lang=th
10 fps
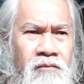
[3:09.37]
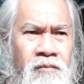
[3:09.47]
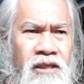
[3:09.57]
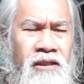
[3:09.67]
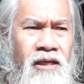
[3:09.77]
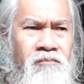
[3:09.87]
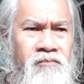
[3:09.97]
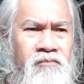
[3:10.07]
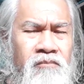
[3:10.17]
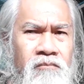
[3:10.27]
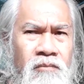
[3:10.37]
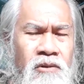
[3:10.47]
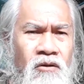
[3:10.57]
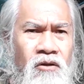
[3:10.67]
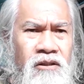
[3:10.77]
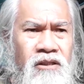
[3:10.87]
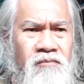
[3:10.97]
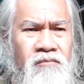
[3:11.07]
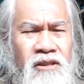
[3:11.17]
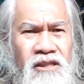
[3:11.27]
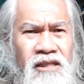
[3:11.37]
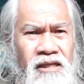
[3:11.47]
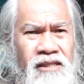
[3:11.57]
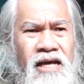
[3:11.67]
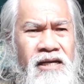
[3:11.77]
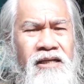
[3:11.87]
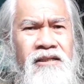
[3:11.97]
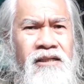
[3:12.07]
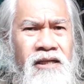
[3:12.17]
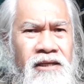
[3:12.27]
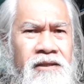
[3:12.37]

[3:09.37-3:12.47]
ไม่ได้ทำเมื่อก่อนเนี่ยมันจะแตกต่างกันยังไง